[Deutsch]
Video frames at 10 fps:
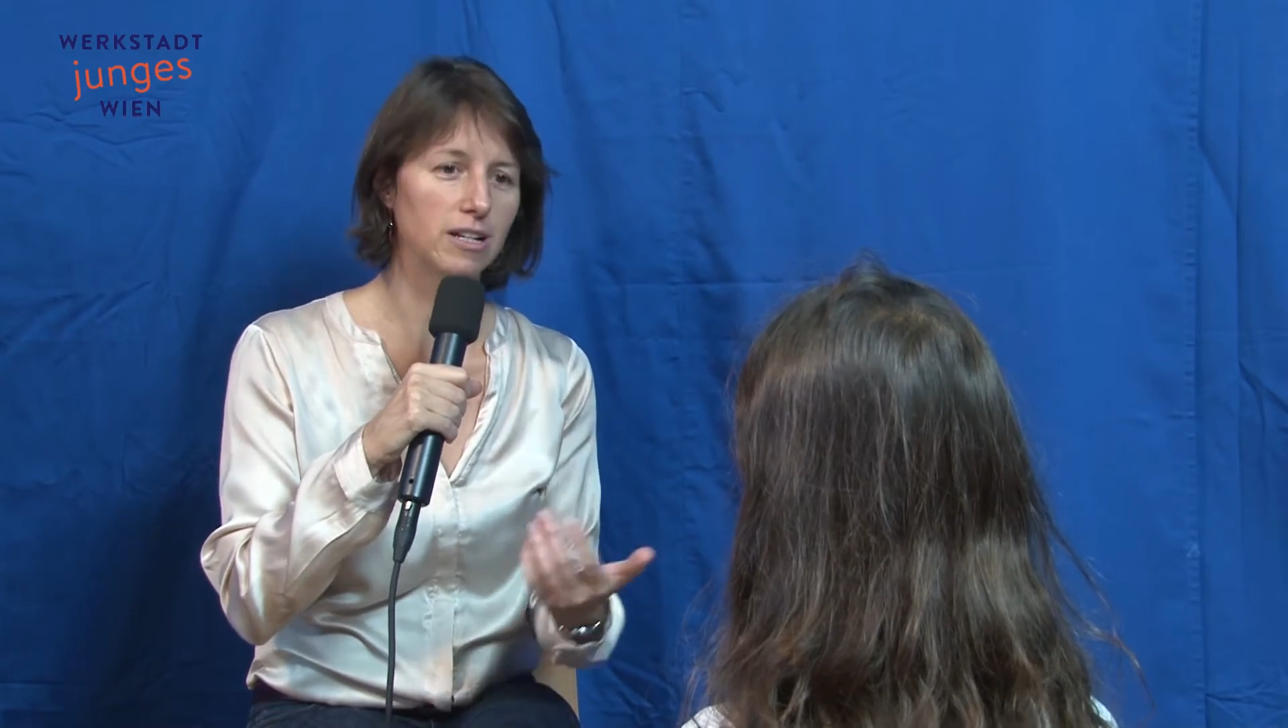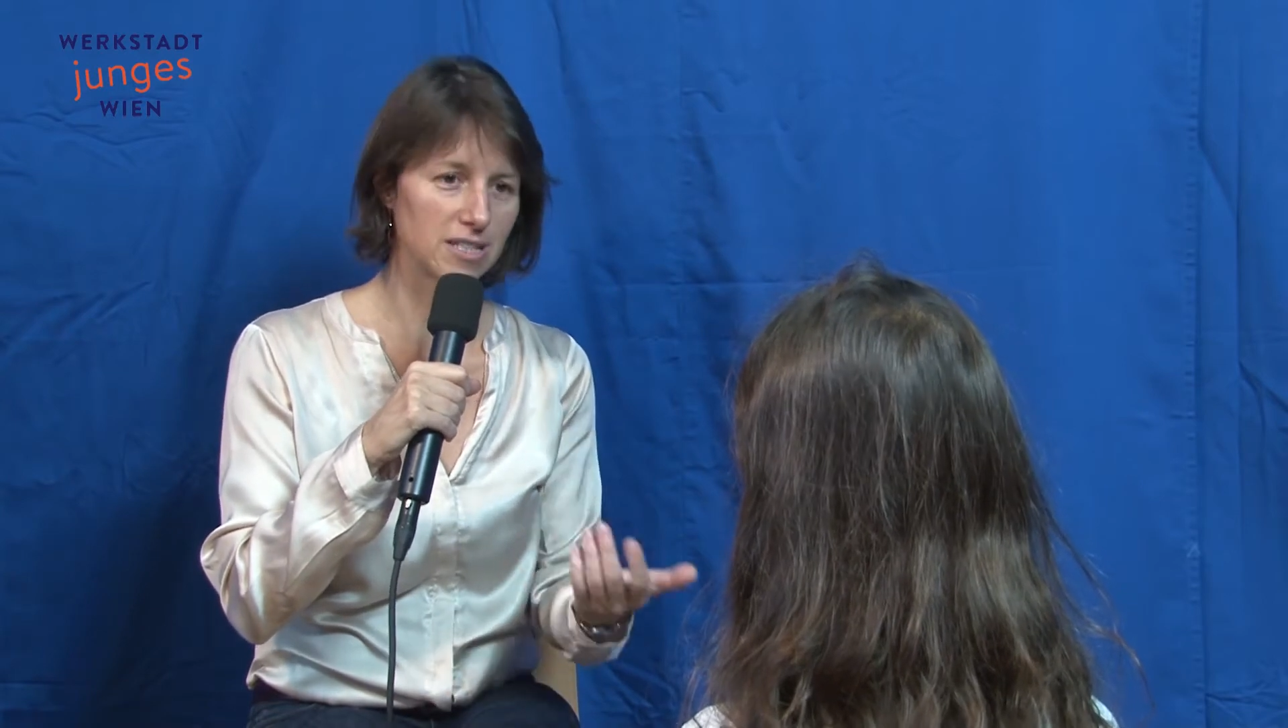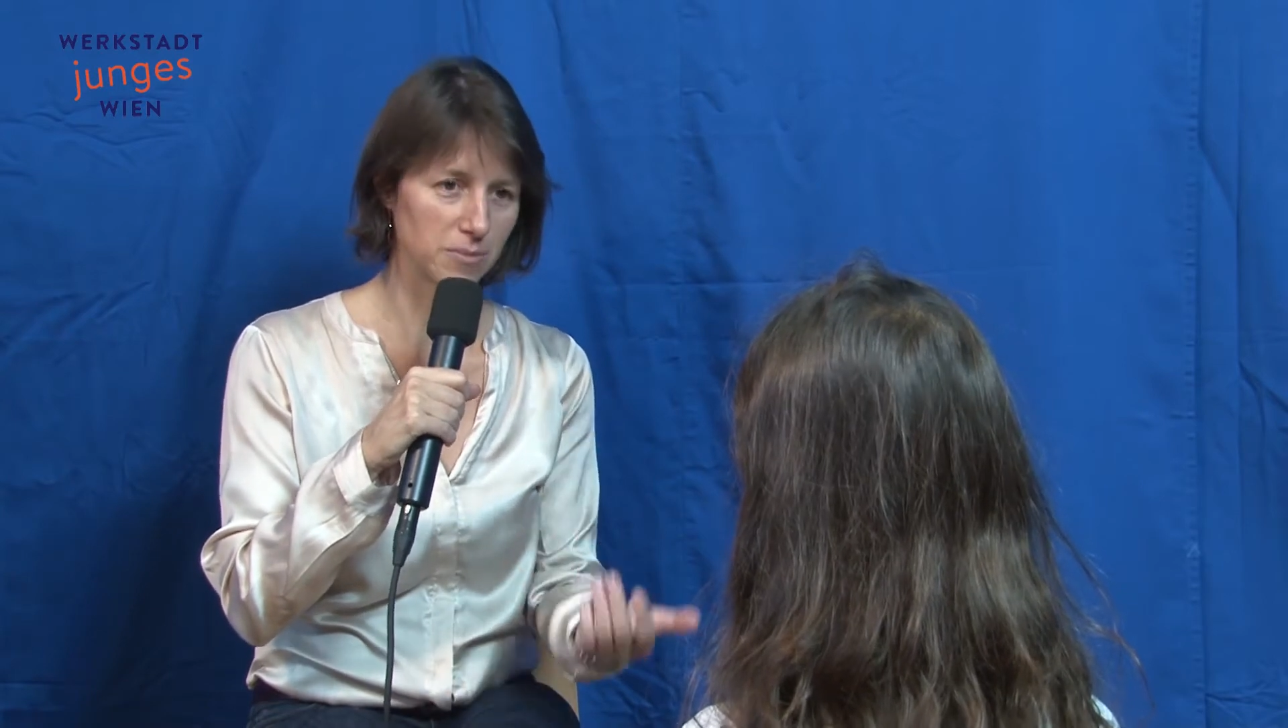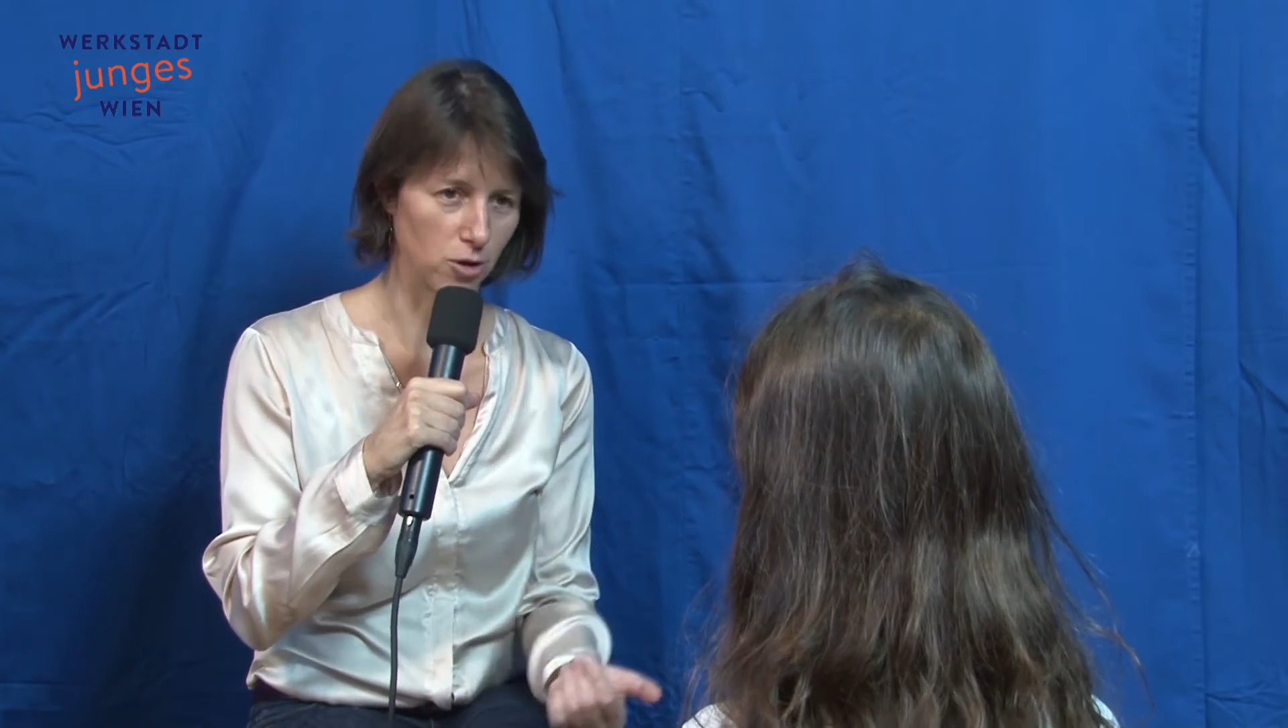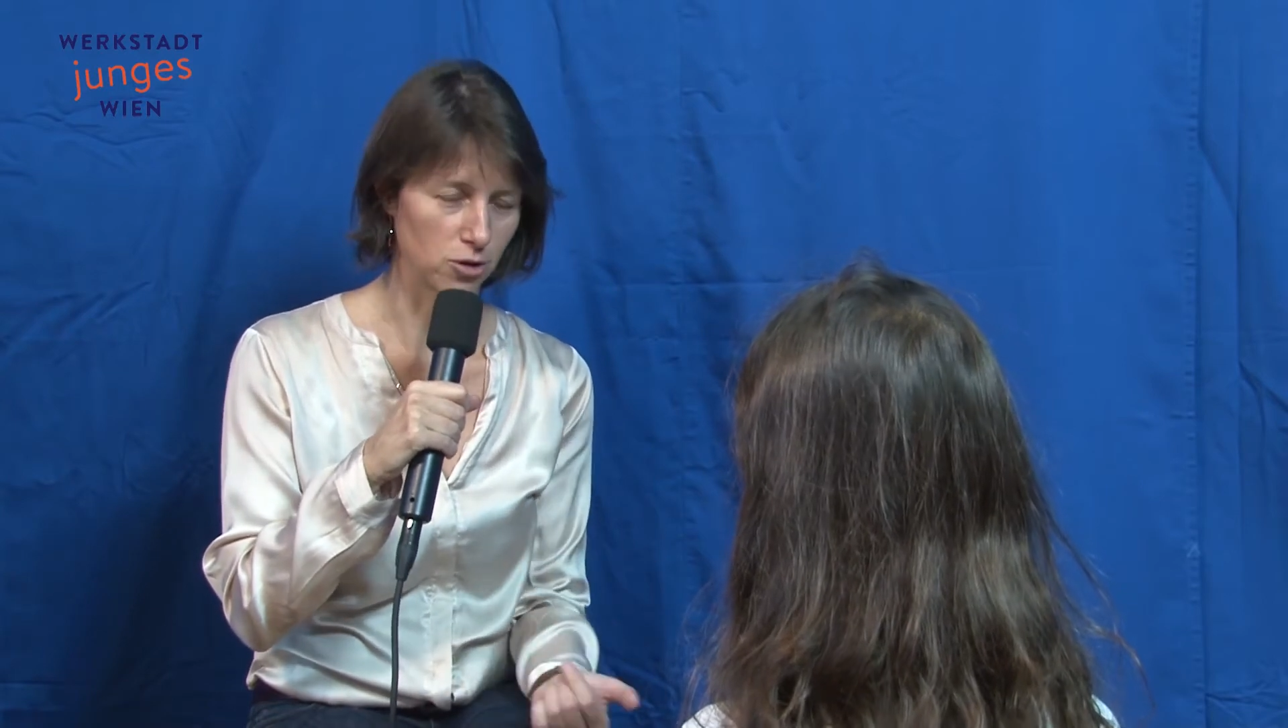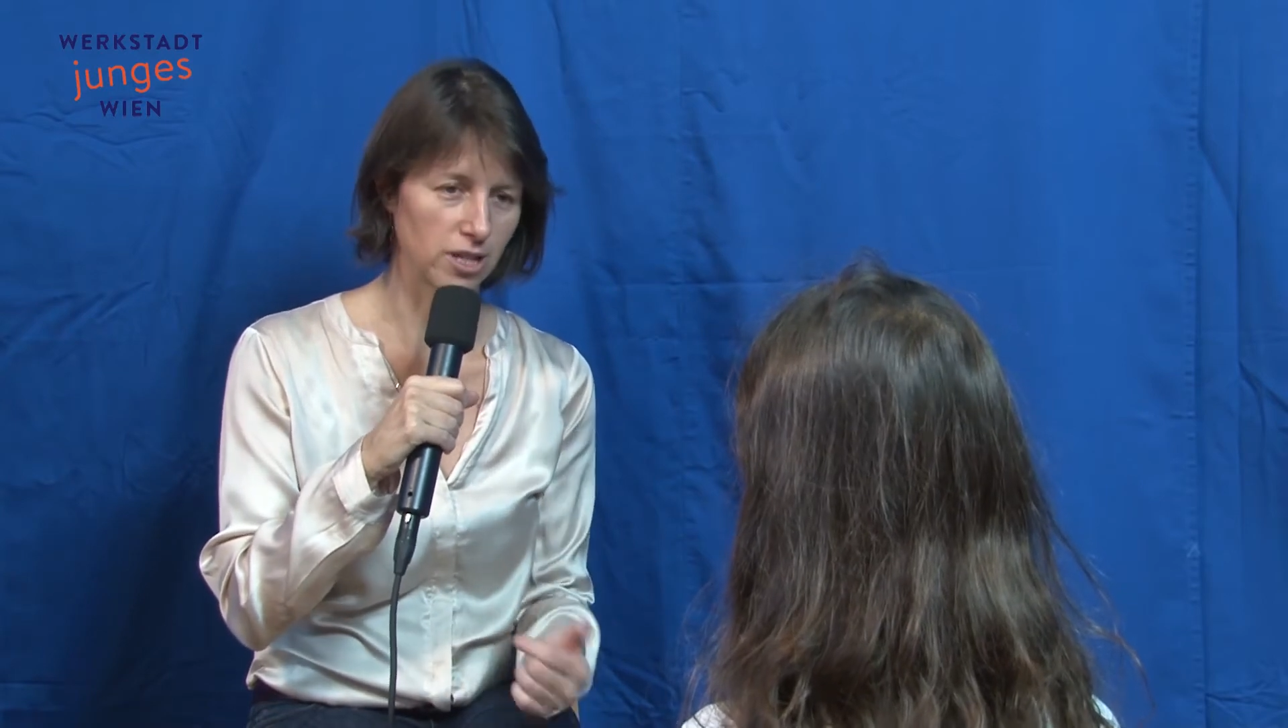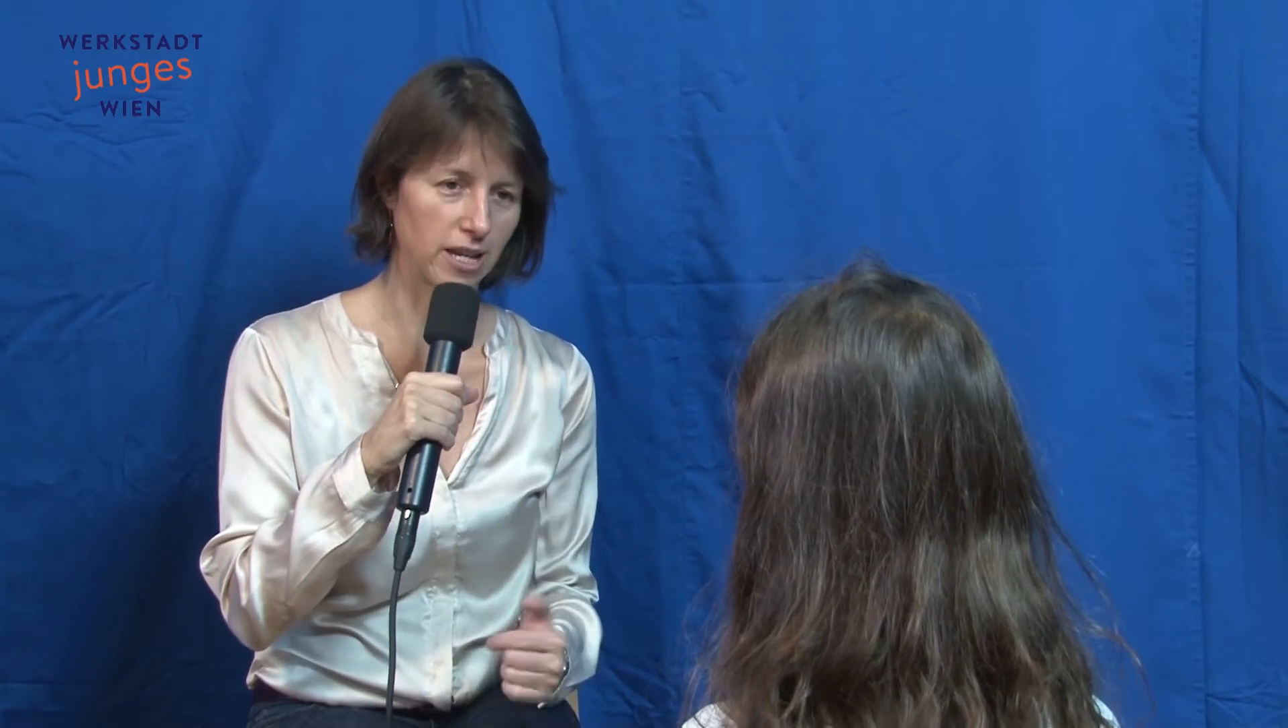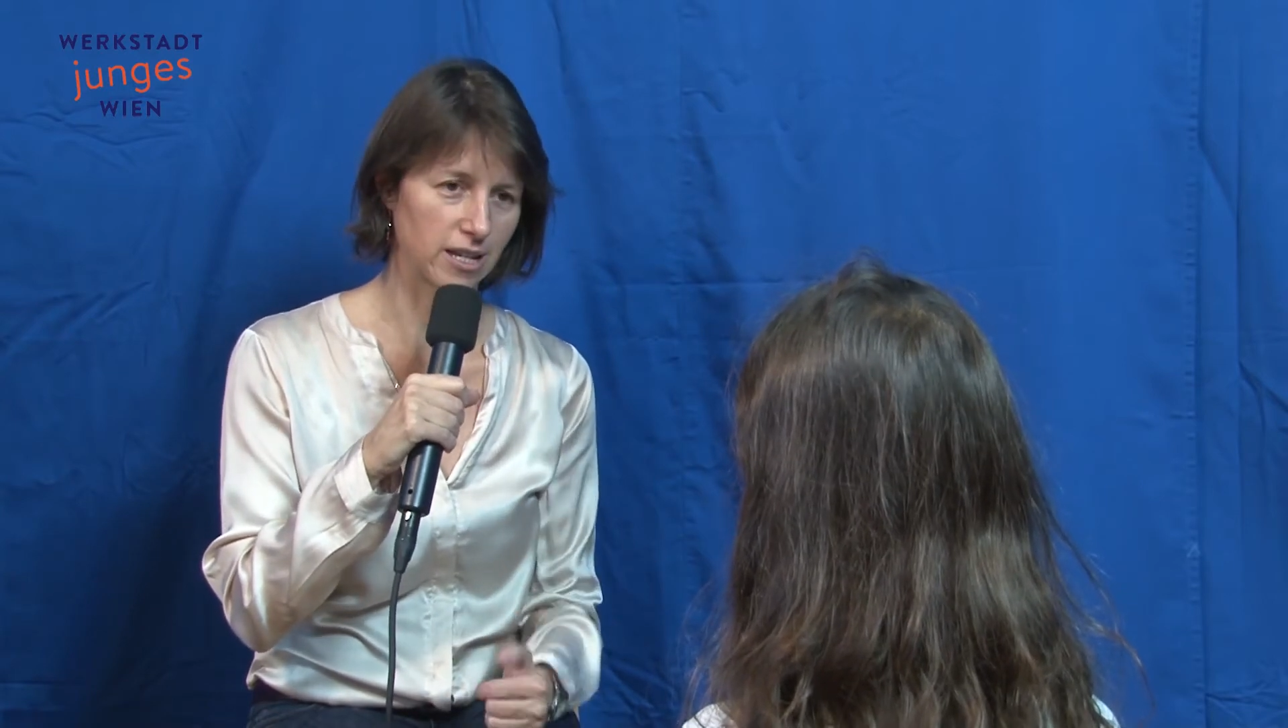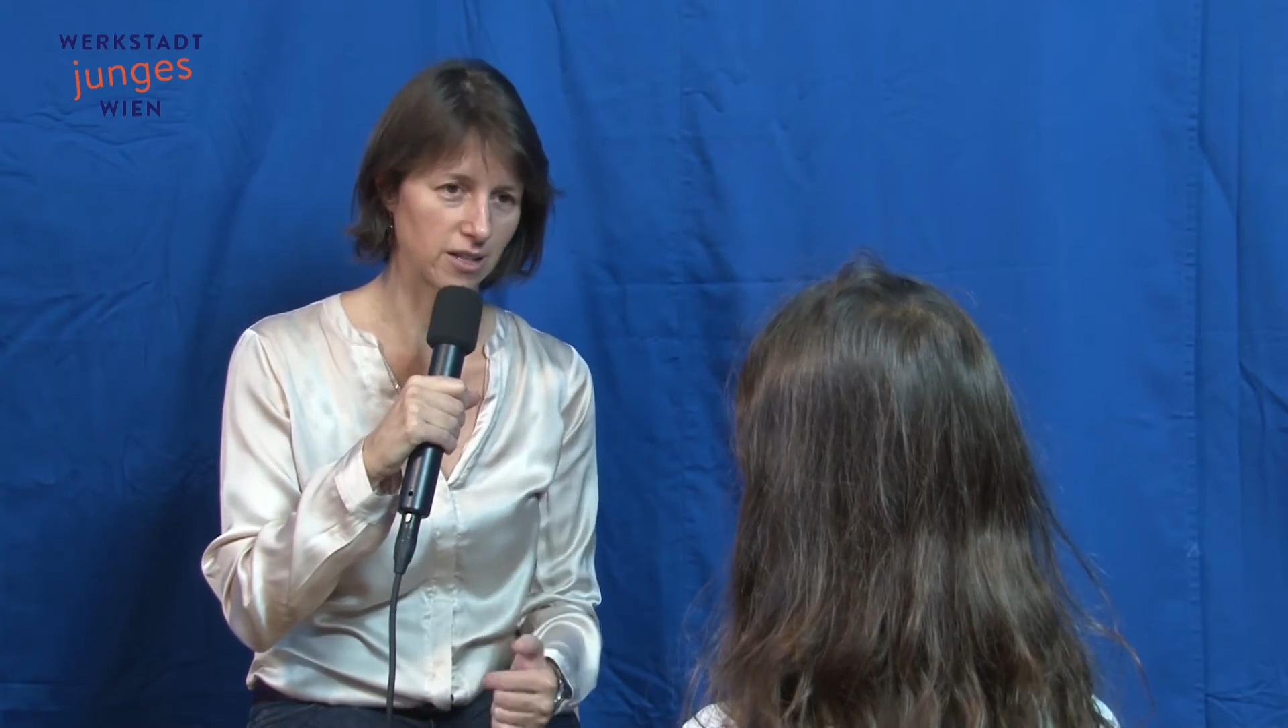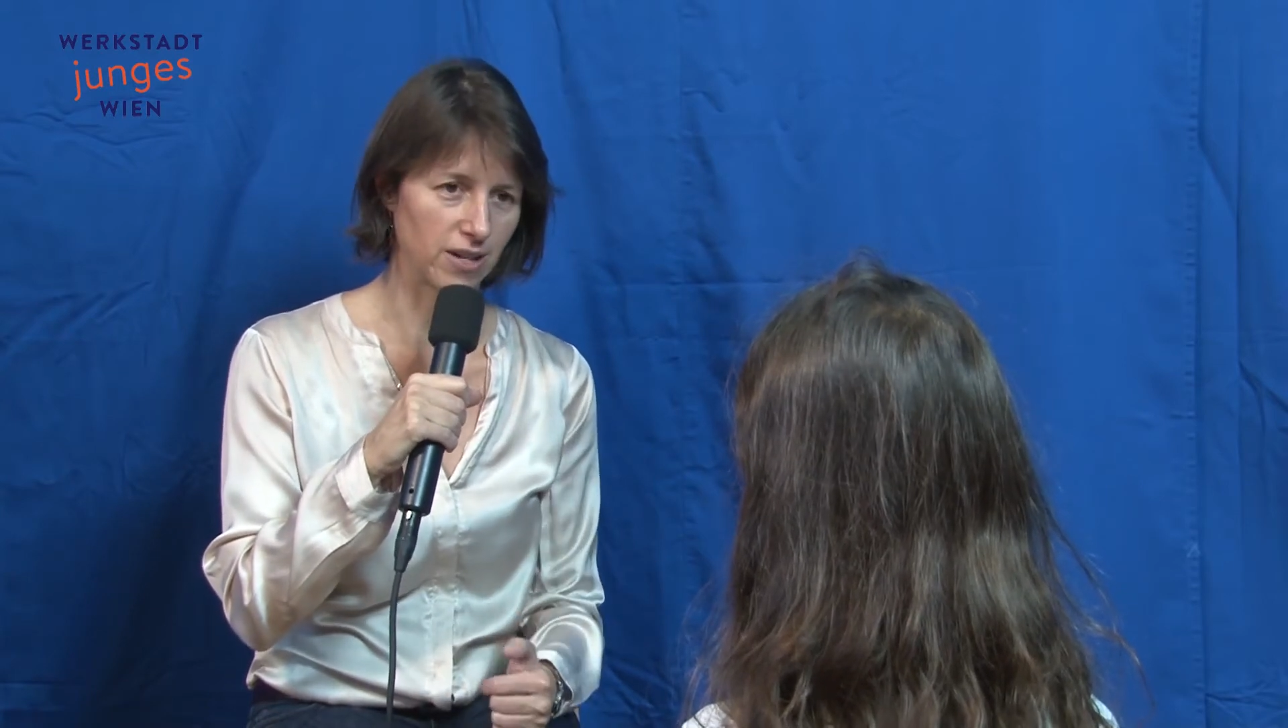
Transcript: dass eben ausreichend